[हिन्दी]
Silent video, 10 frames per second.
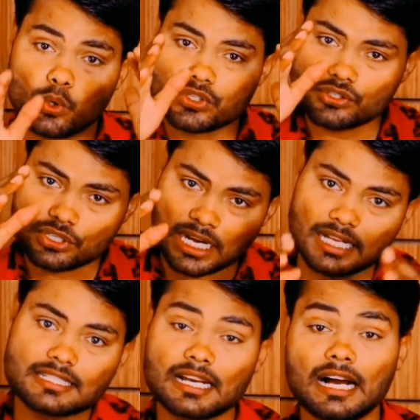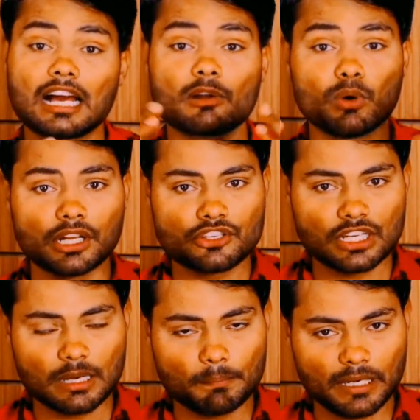उस जहाज का अगर वो
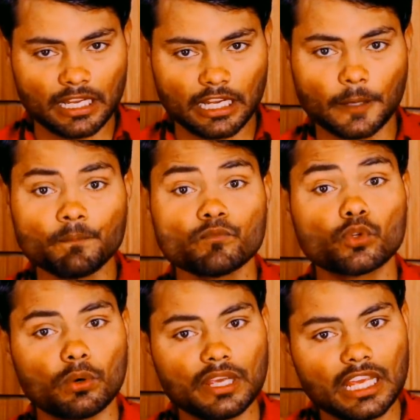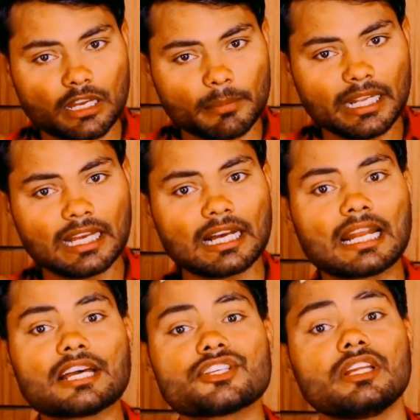अच्छी कंपनी है तो एक महीने का
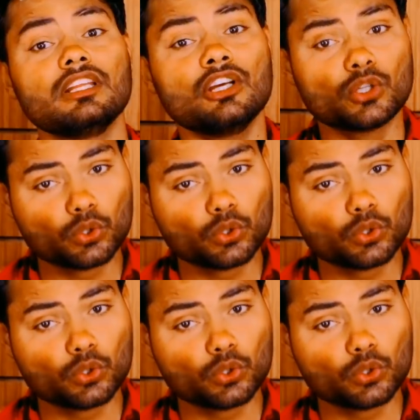राशन